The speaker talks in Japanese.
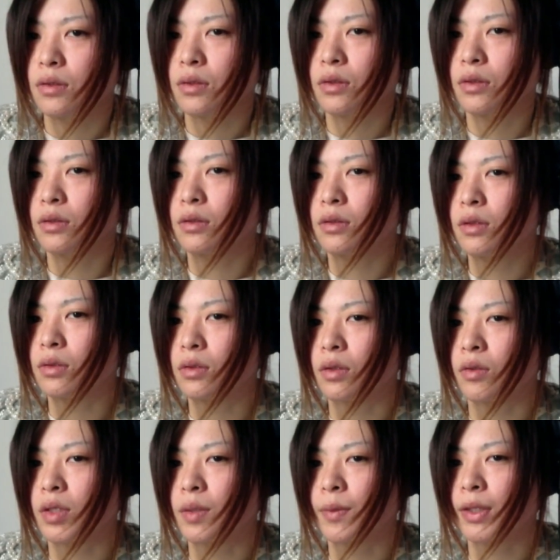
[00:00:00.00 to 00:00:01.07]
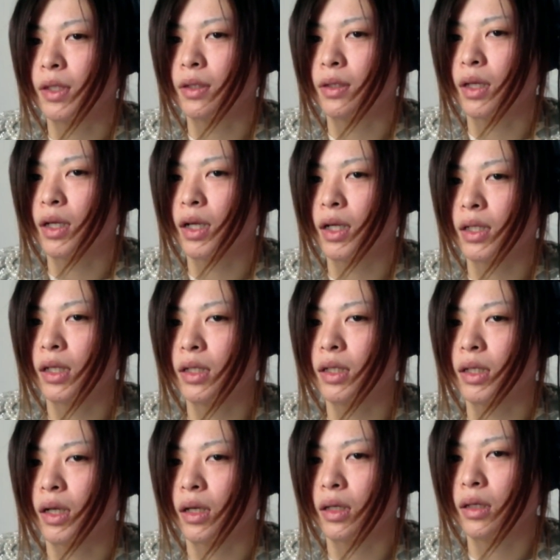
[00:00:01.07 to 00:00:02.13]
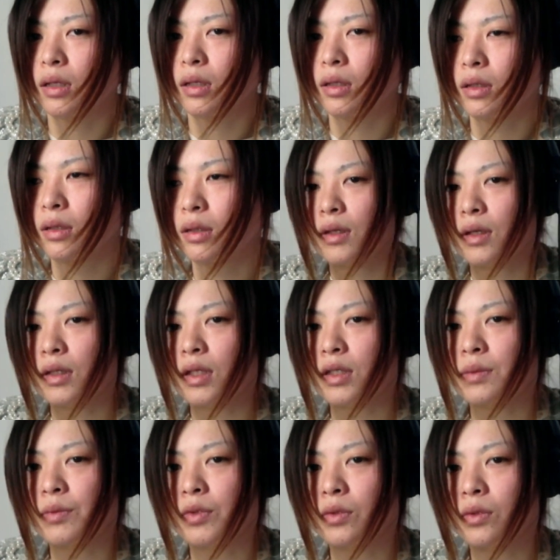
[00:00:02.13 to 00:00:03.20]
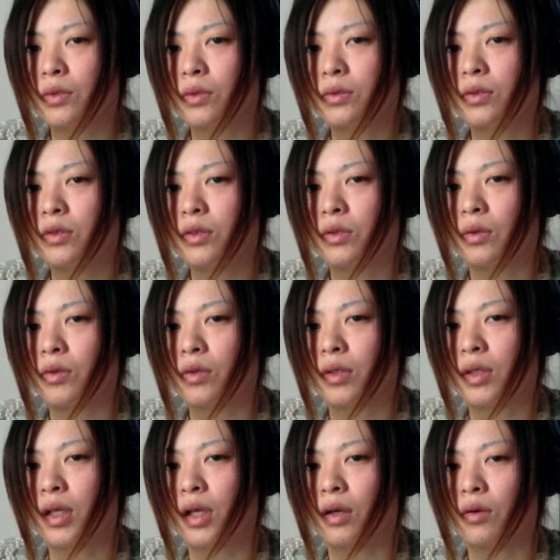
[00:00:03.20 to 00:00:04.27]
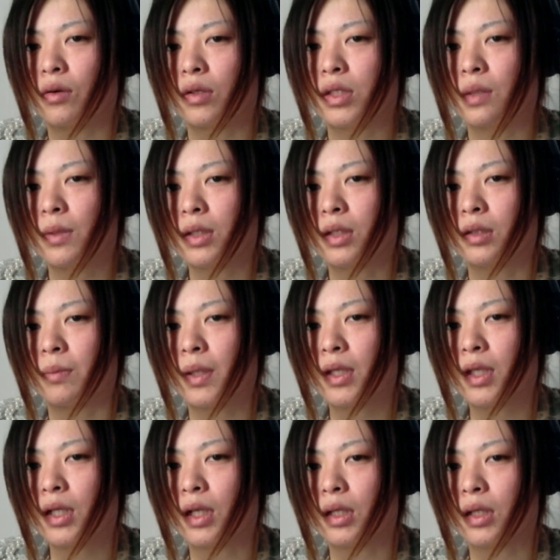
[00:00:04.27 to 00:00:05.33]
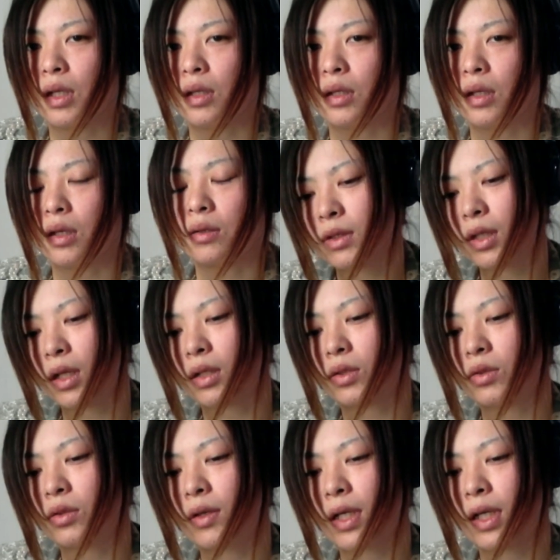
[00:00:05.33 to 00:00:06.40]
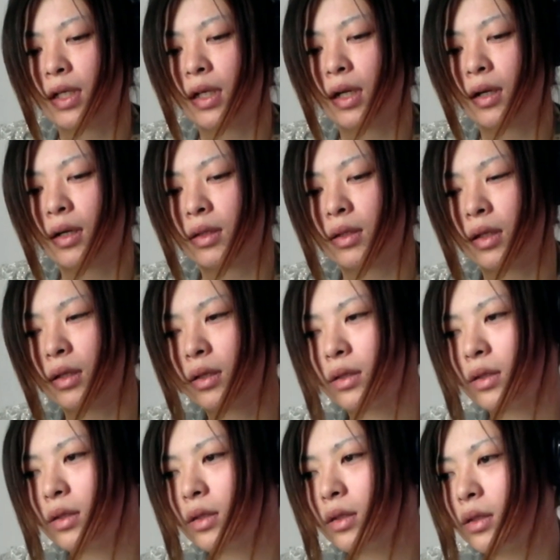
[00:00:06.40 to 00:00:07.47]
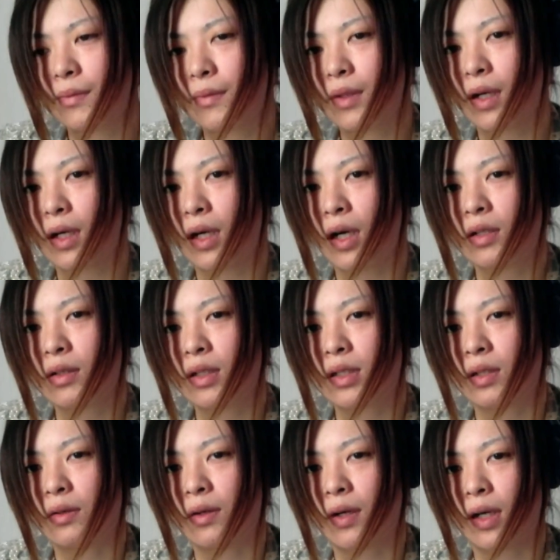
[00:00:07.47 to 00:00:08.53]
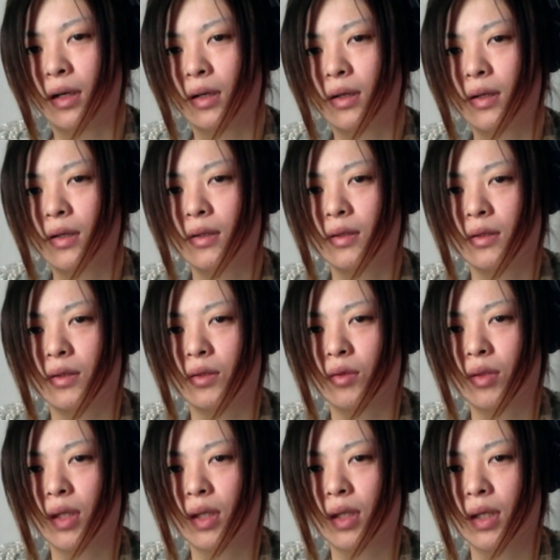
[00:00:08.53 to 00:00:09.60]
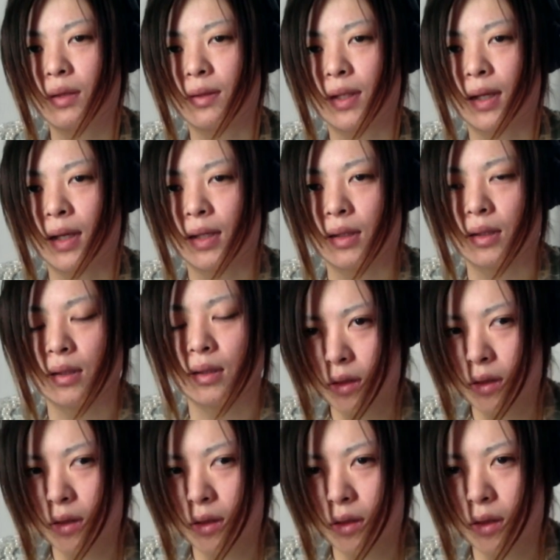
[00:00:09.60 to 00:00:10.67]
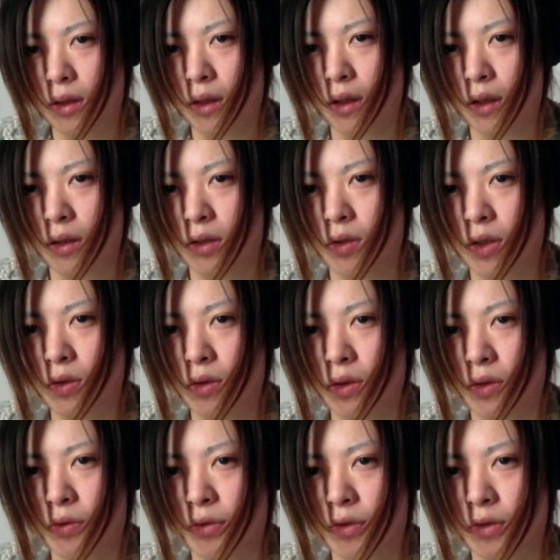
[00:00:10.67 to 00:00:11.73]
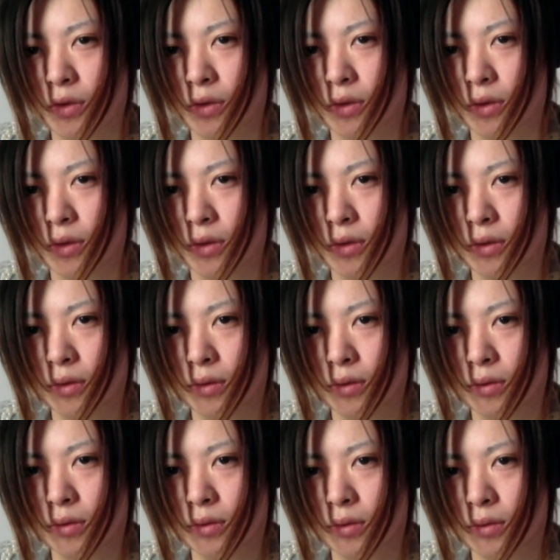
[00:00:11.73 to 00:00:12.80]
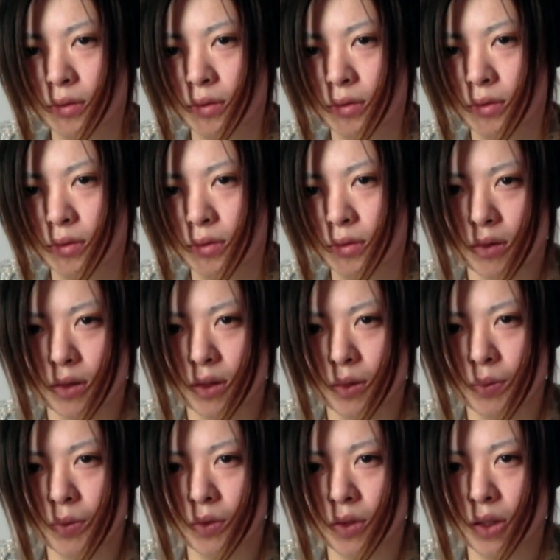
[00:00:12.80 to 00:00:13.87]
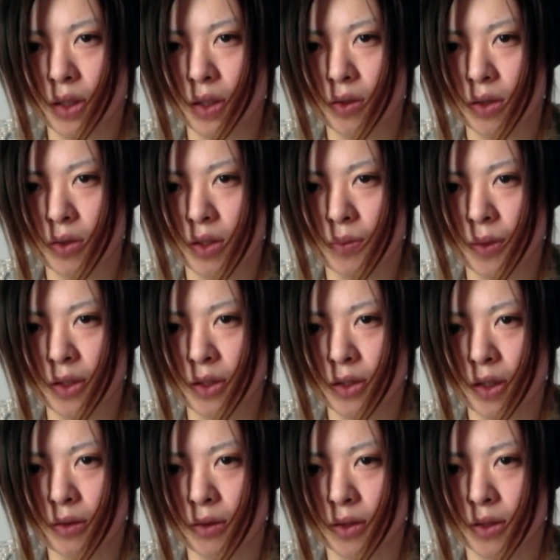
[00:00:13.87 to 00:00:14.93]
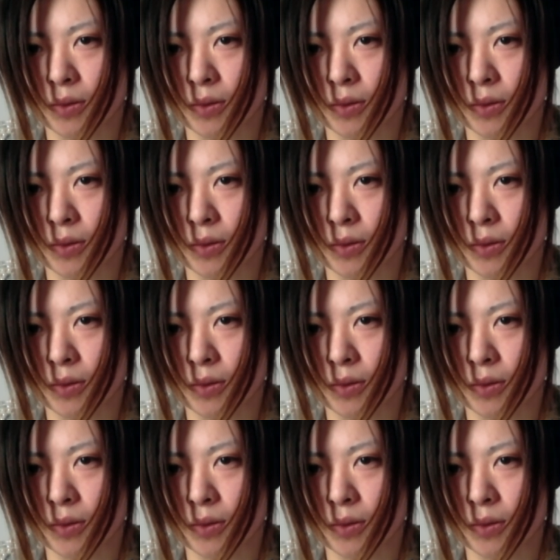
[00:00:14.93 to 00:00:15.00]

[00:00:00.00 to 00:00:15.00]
そういうぬるいことで収まってる警戒が大嫌い。私もそういうぬるいところで収まってるべきだったんだよ。ただそういうわけにいかなかった。だからああいう奴らは標的ではない。だから私は一人で復讐する。自分の幸せを一番知ってるの